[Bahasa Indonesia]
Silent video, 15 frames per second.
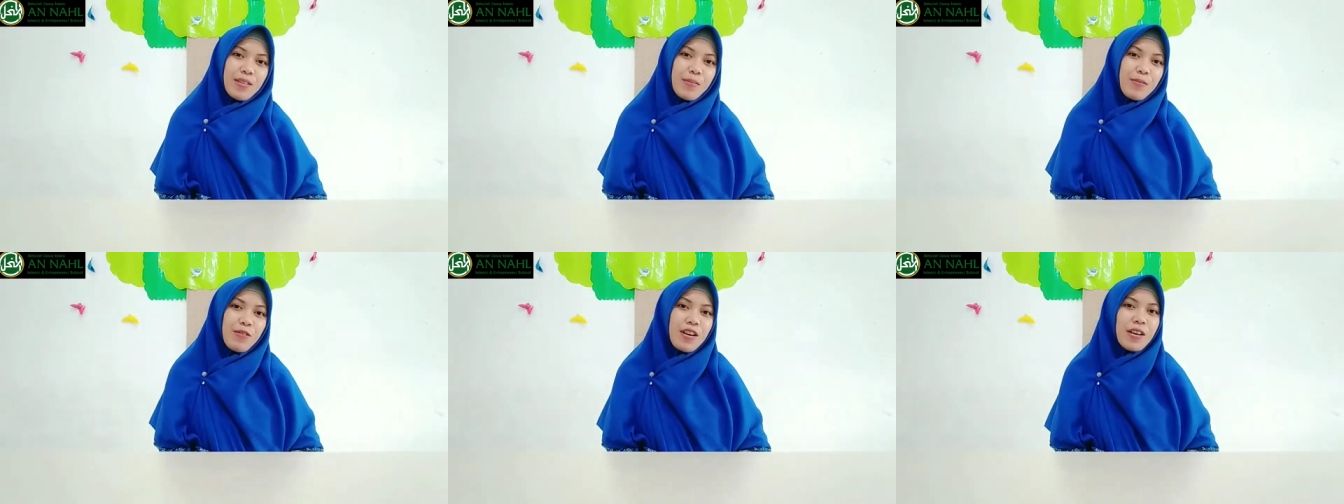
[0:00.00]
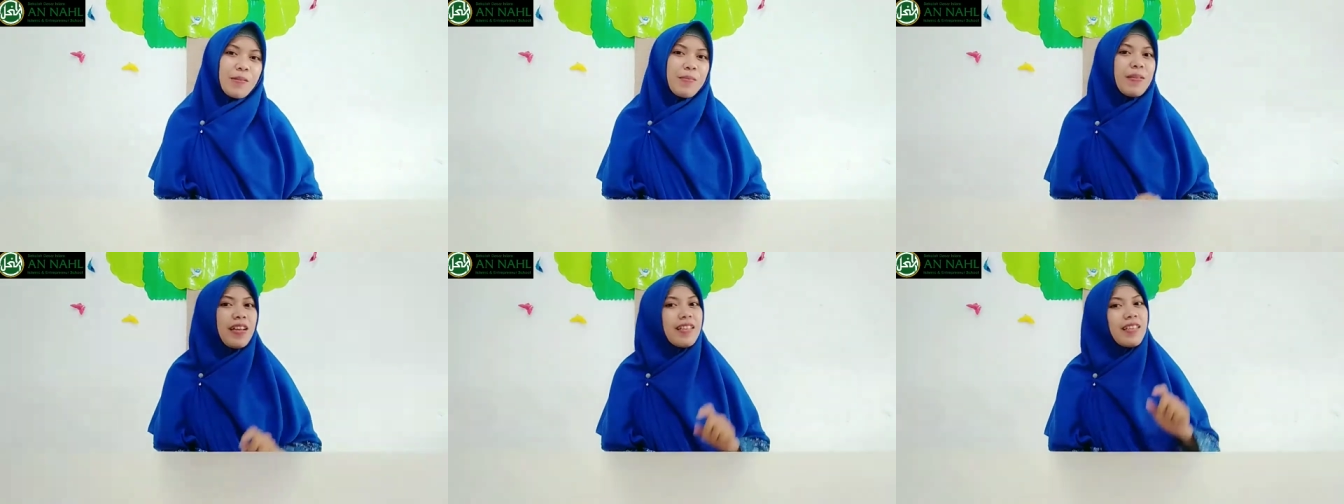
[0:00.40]

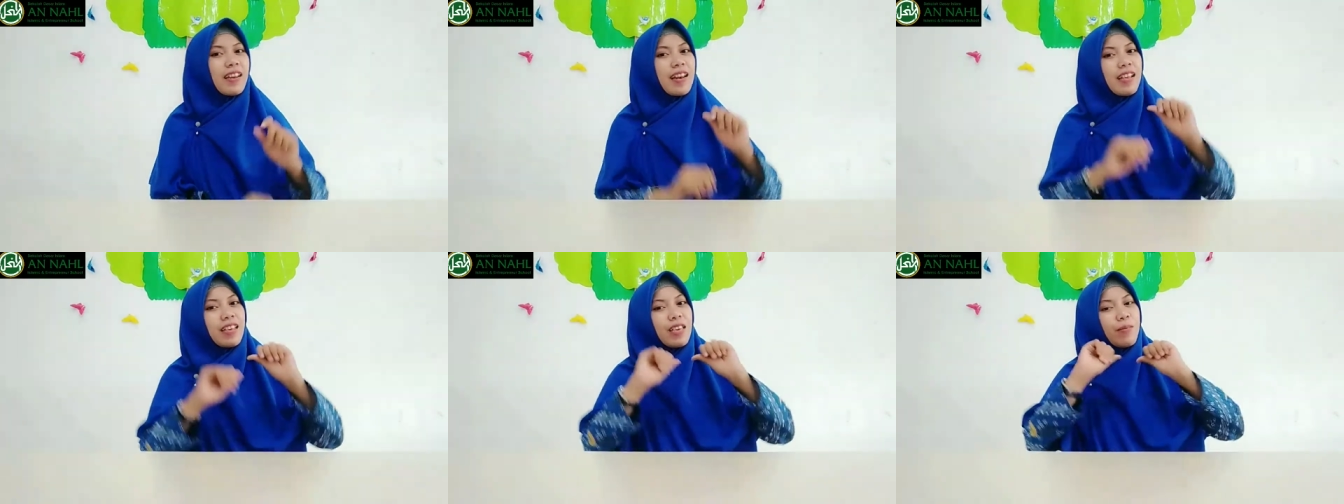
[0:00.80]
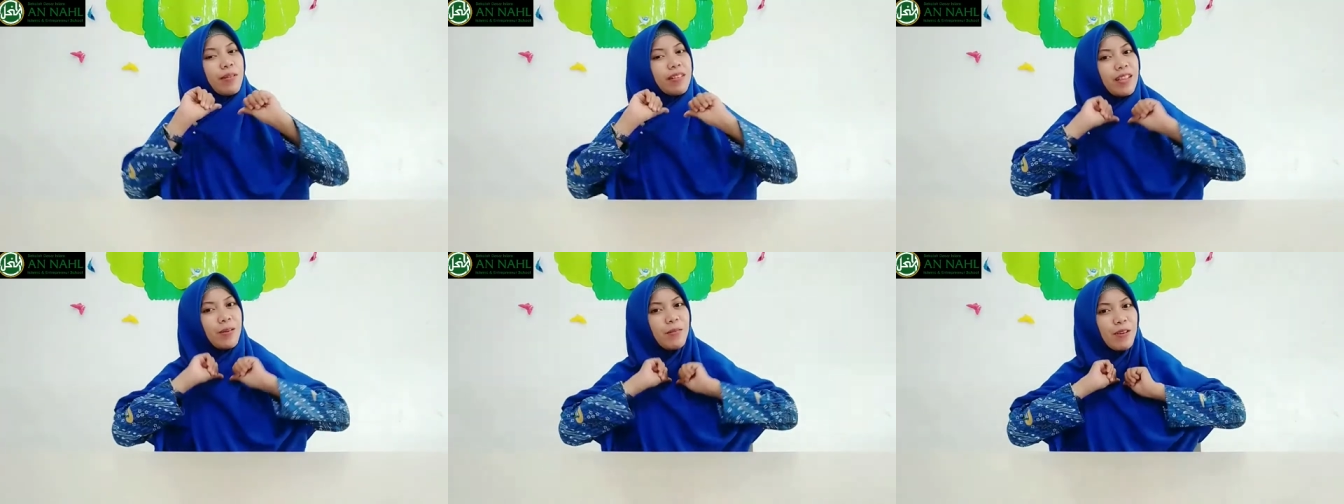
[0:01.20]
semua belajar lagi
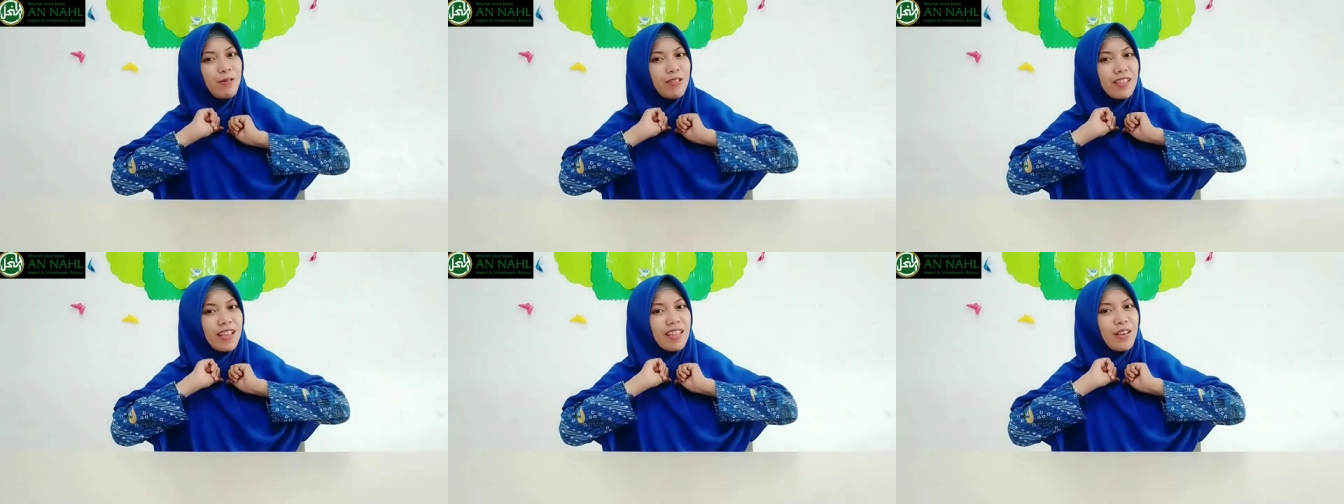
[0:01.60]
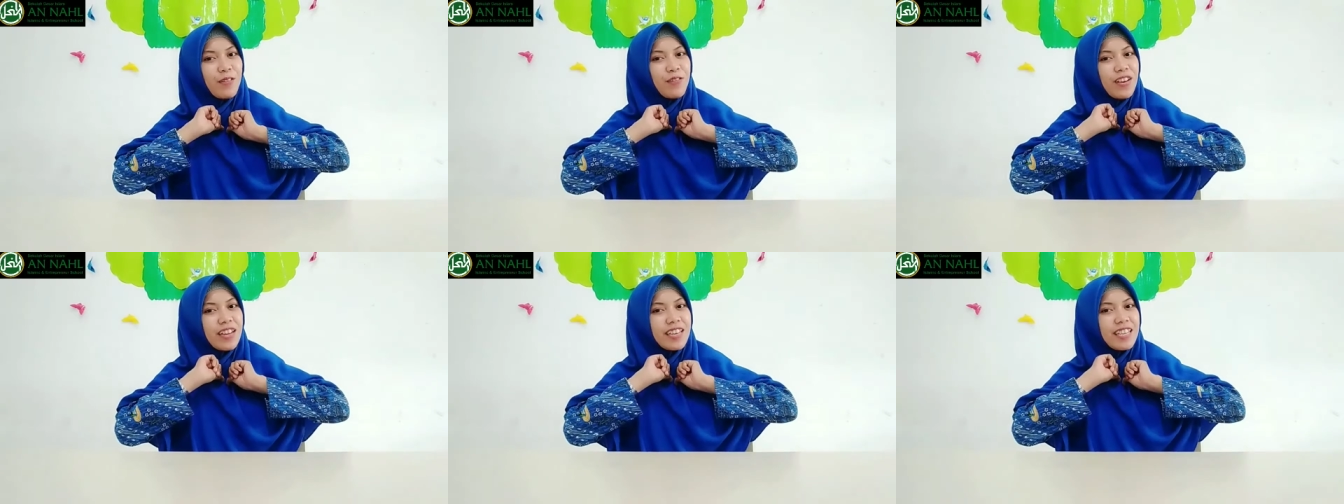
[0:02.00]
bersama
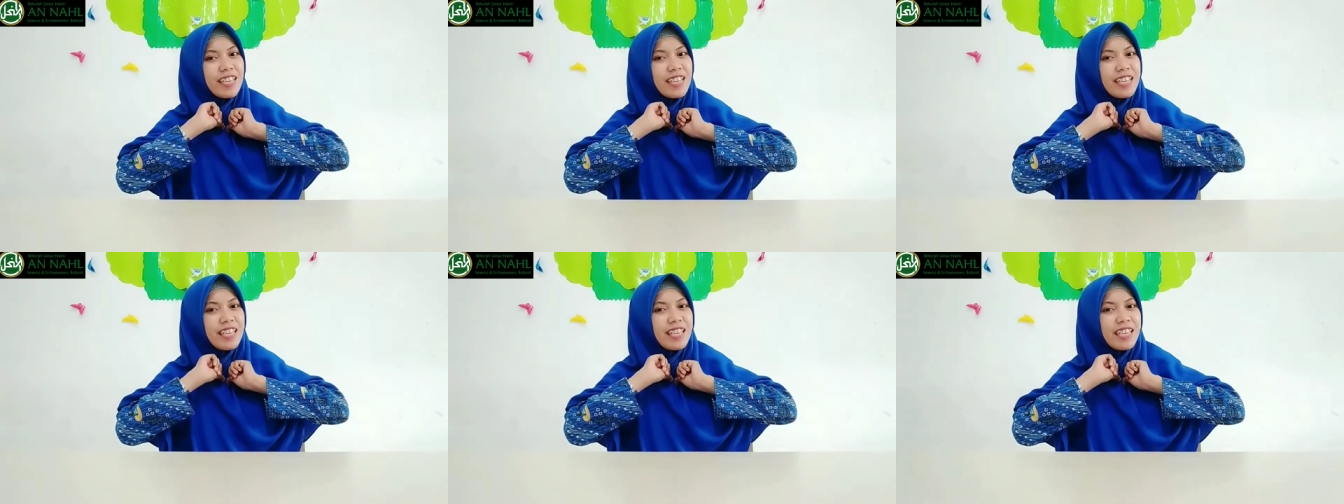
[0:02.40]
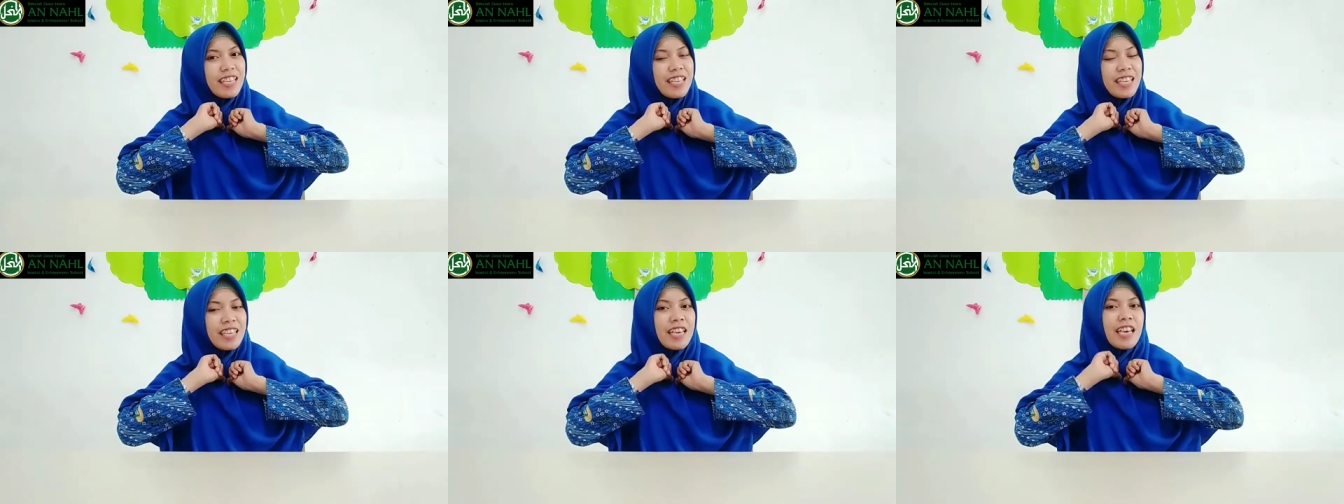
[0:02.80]
Ustazah
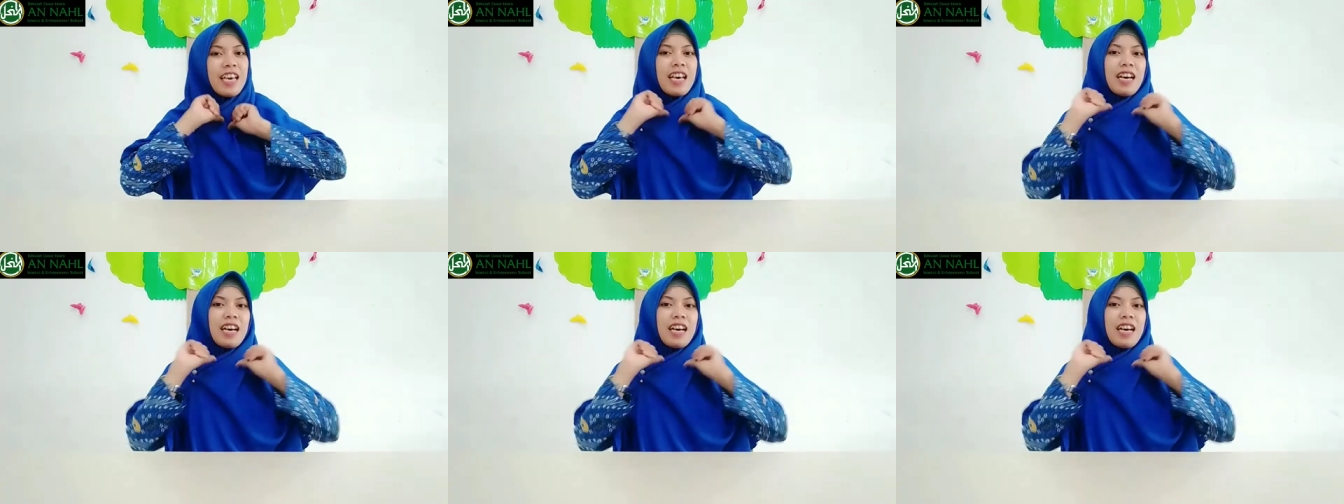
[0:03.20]
Fani